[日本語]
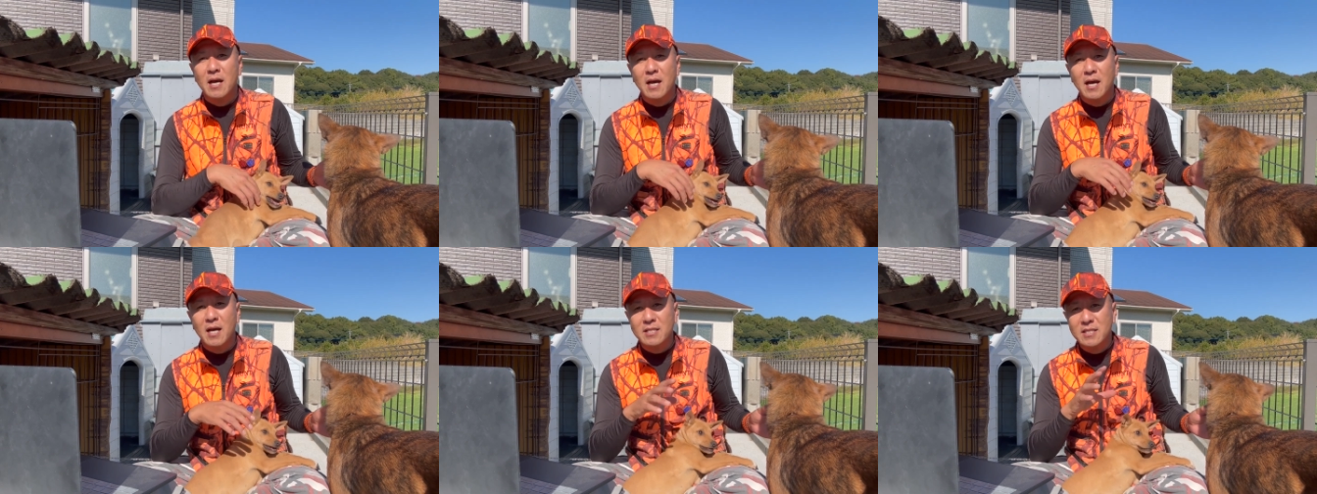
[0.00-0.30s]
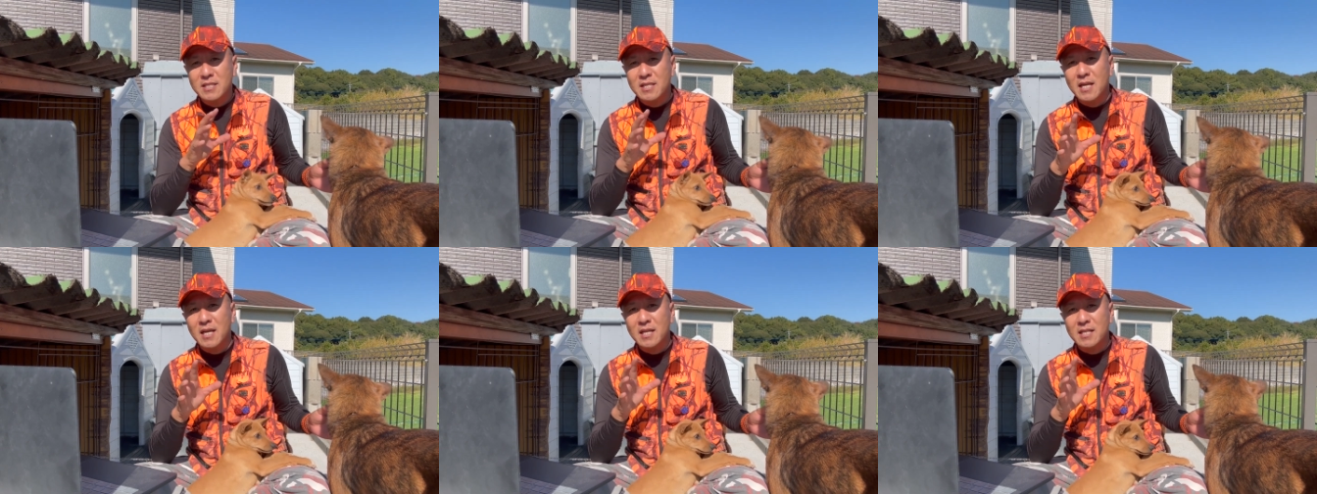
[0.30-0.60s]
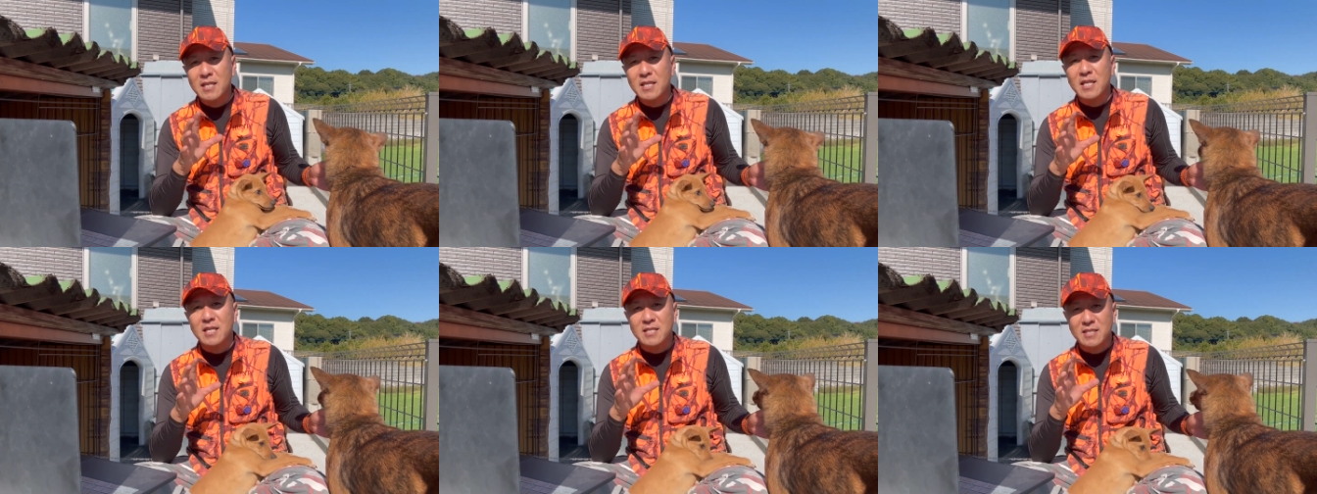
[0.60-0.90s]
あちら
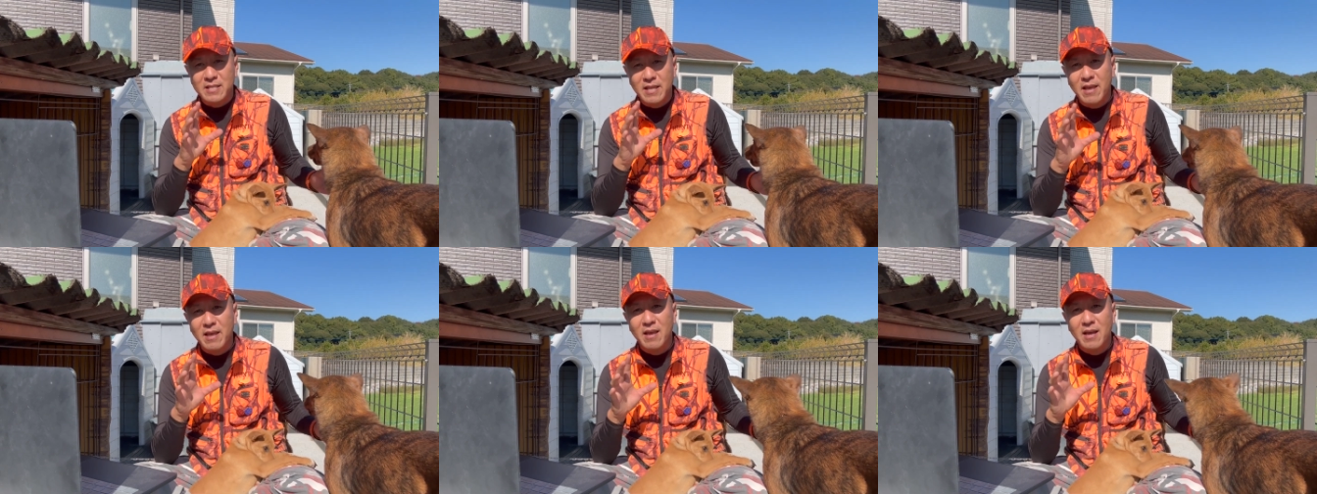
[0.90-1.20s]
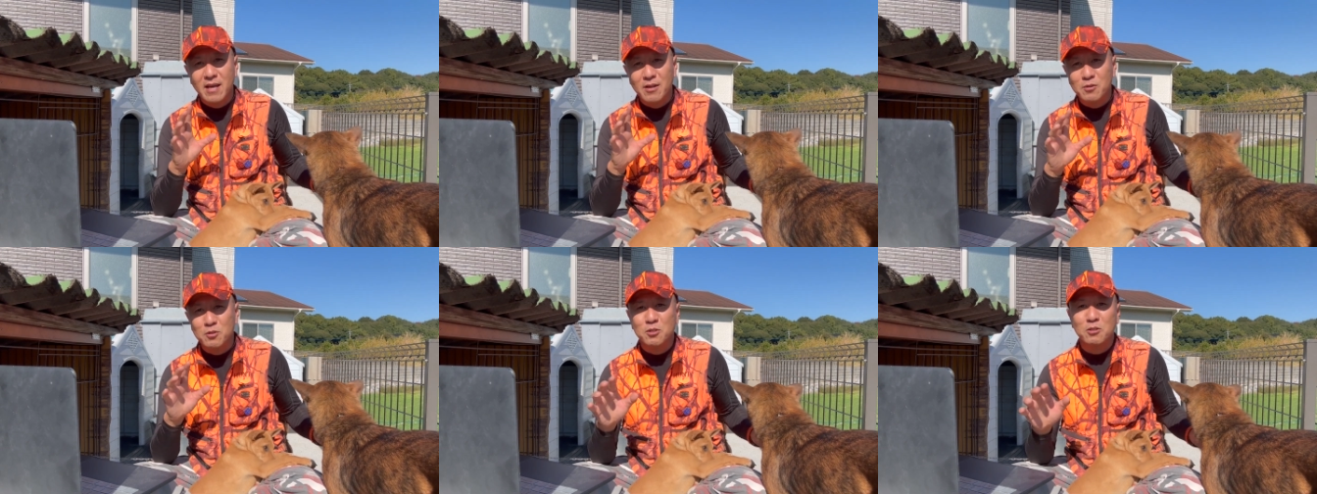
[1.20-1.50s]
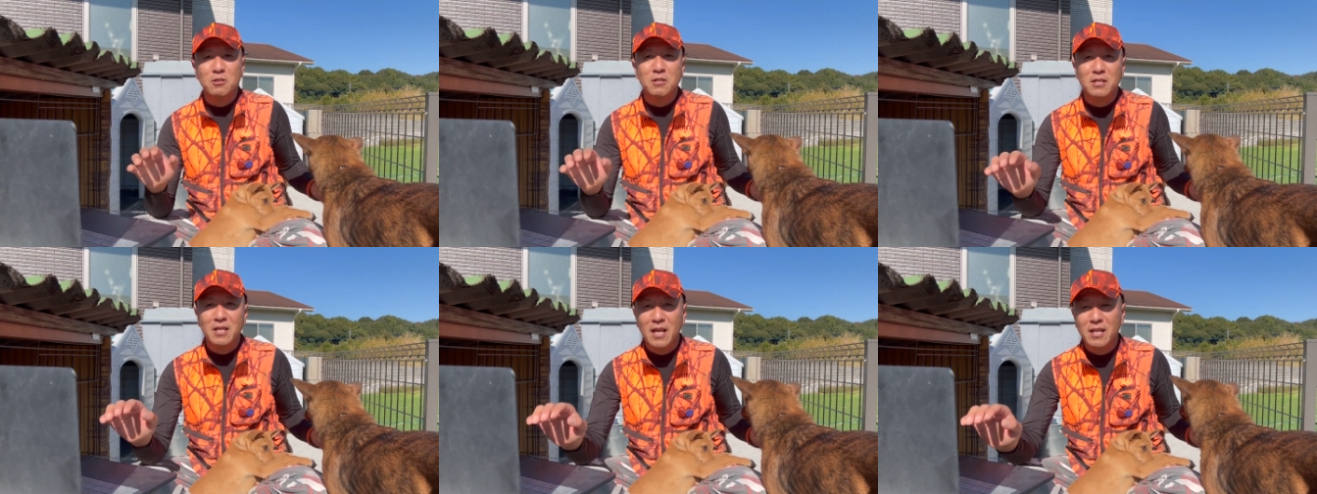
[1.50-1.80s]
でですね、
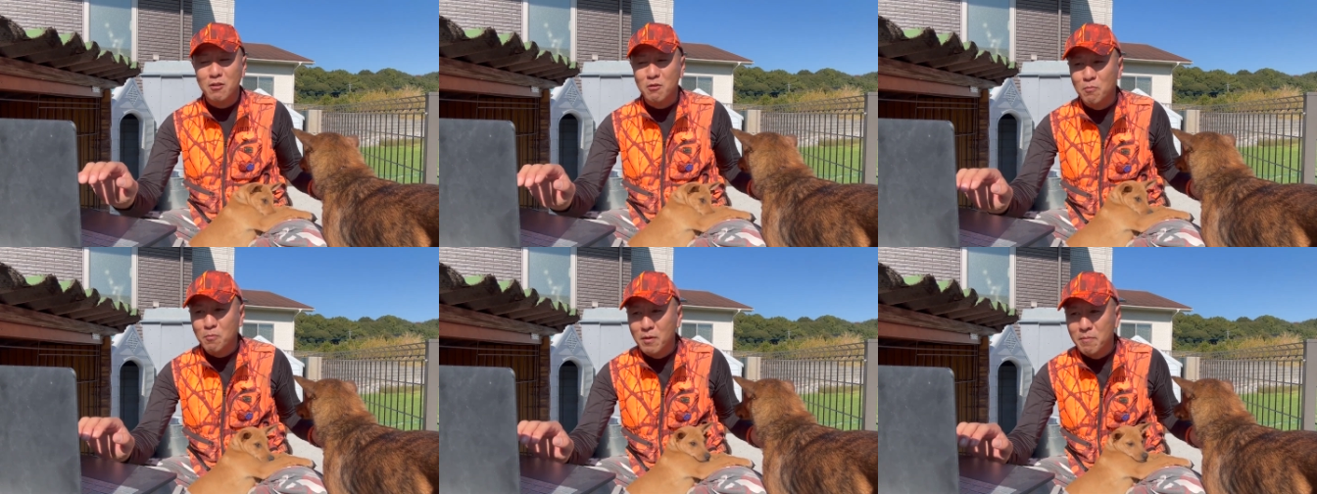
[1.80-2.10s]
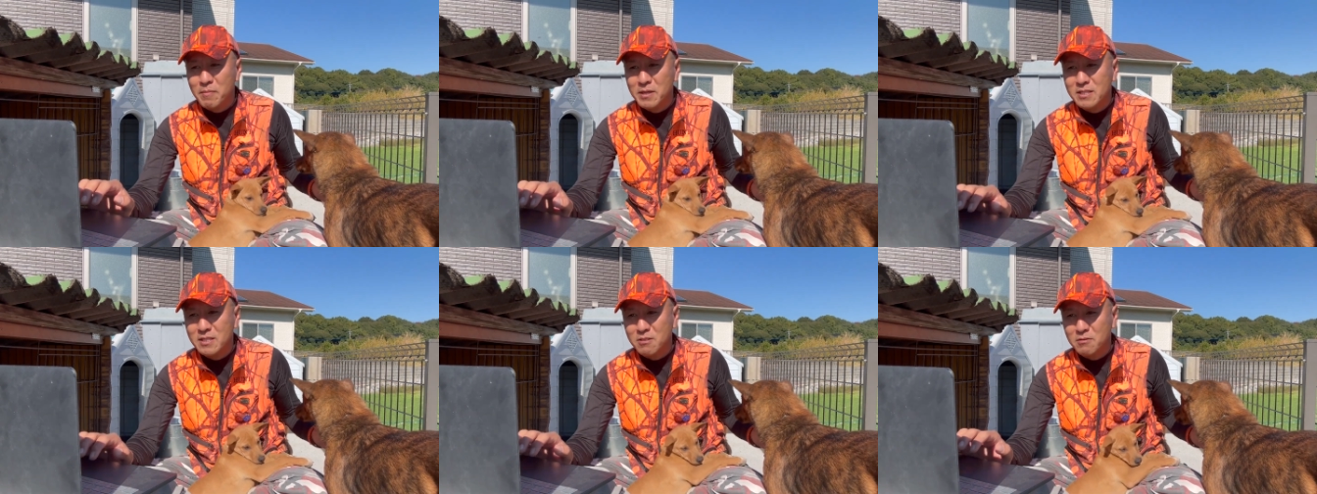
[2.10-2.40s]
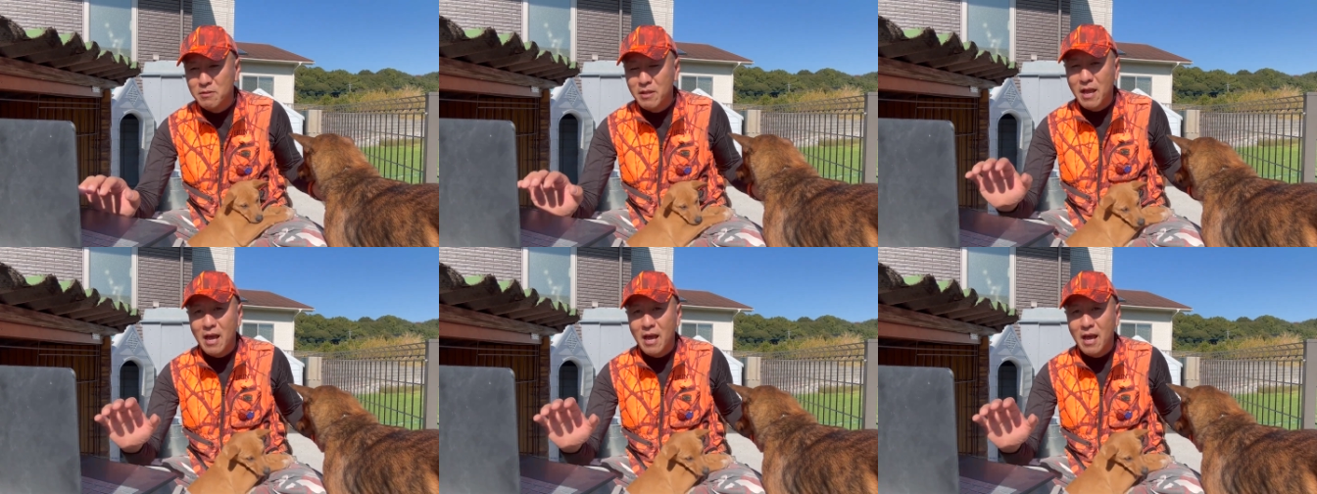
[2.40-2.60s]
作りたいと思いますので、